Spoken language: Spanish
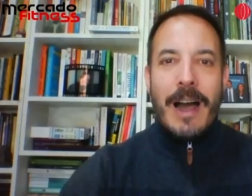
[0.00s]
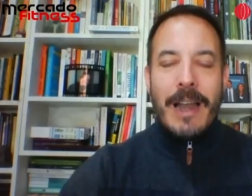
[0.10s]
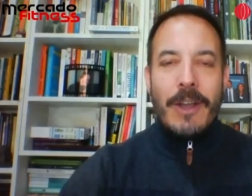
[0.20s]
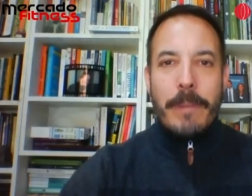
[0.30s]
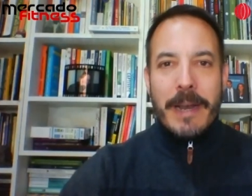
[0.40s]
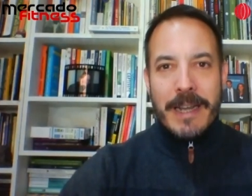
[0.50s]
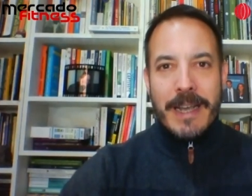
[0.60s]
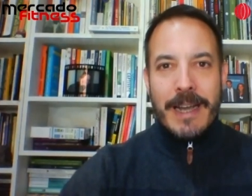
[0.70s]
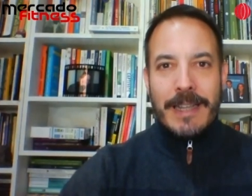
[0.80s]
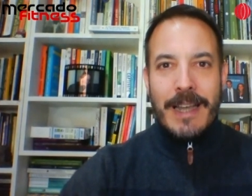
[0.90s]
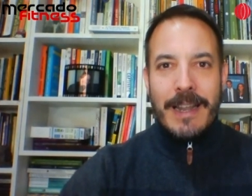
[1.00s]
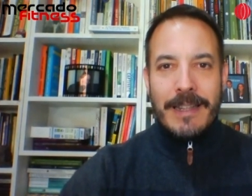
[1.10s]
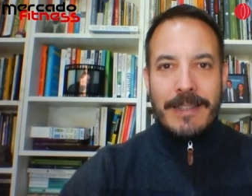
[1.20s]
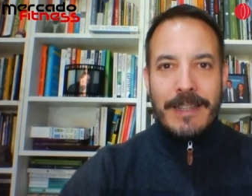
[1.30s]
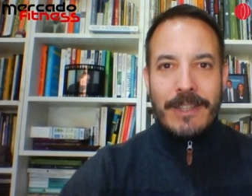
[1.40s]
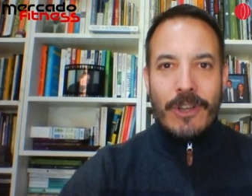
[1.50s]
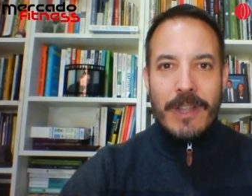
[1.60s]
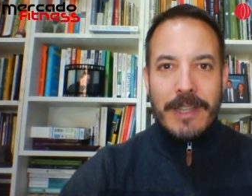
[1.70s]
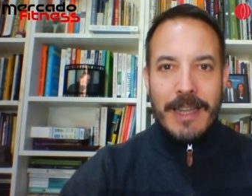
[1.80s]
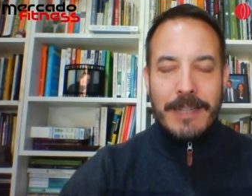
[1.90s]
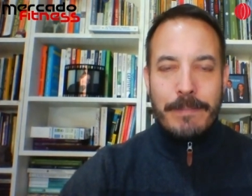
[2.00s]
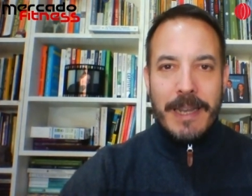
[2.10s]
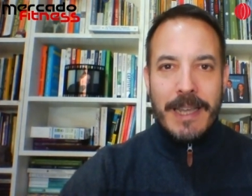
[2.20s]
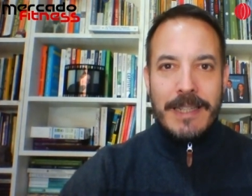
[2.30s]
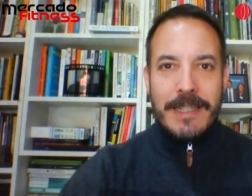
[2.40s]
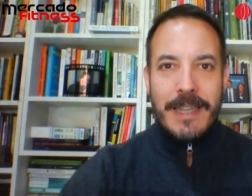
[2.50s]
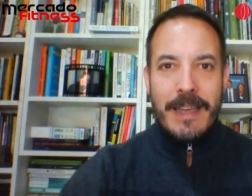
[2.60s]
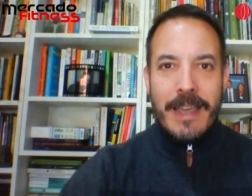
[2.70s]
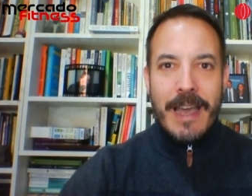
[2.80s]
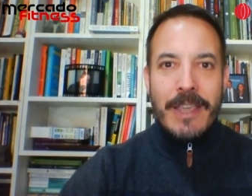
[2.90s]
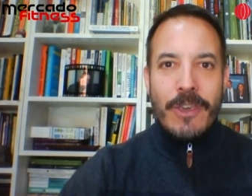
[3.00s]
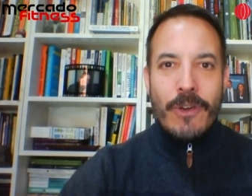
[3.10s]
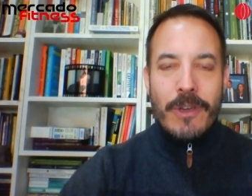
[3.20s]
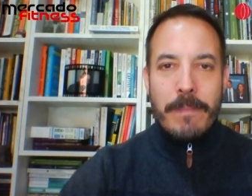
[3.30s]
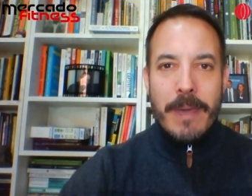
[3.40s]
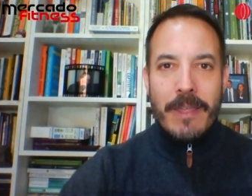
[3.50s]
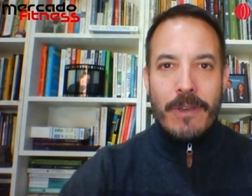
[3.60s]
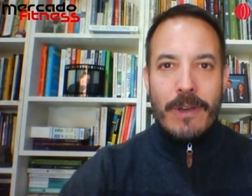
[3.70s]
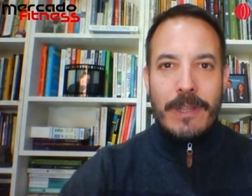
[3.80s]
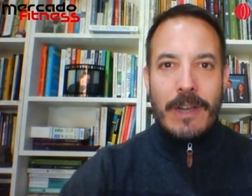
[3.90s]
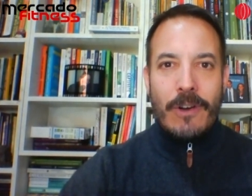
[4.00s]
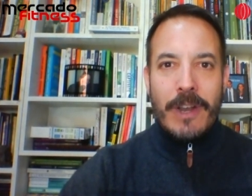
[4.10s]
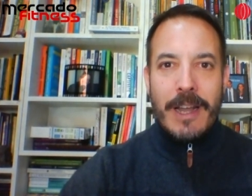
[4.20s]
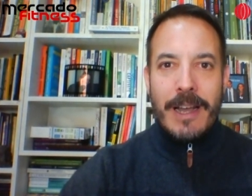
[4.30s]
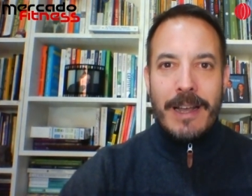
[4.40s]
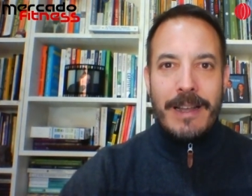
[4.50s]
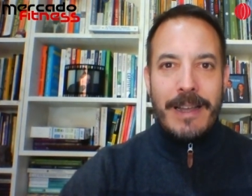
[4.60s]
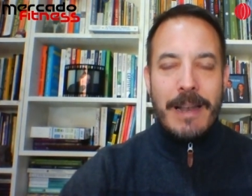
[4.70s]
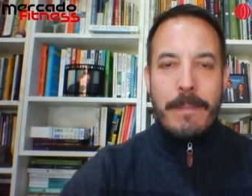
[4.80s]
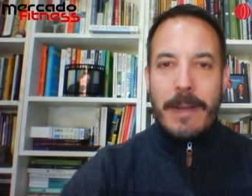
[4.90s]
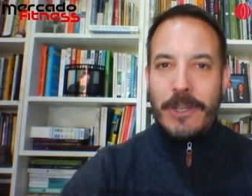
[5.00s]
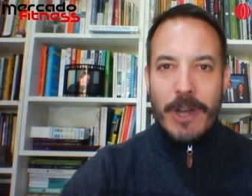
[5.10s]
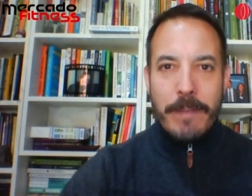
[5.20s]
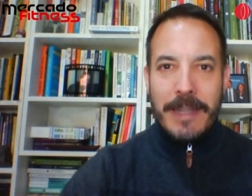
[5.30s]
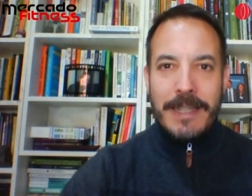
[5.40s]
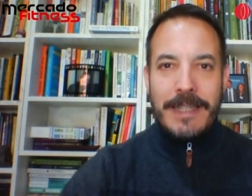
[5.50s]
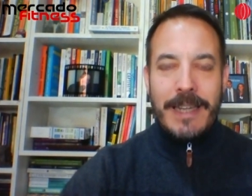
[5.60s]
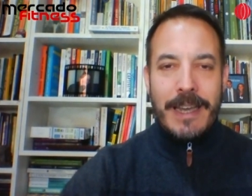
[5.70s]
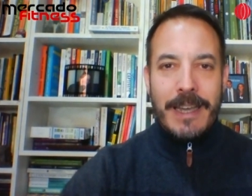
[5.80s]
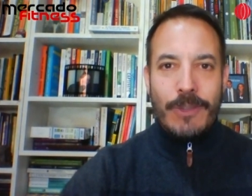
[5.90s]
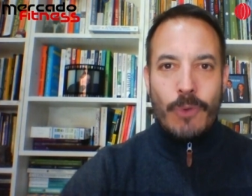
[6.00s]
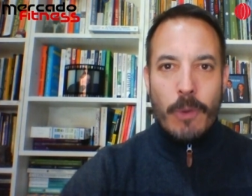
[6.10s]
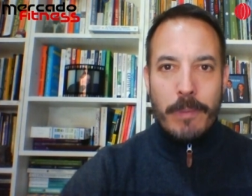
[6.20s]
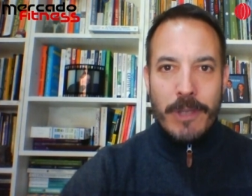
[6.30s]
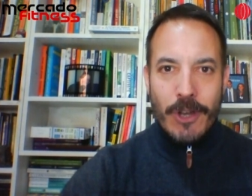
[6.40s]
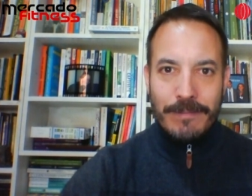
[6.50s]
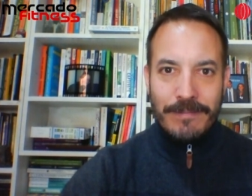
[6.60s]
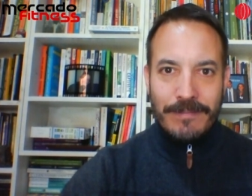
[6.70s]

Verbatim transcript: algo para rescatar de toda esta experiencia de año y medio hasta ahora, el mayor aprendizaje en tu opinión.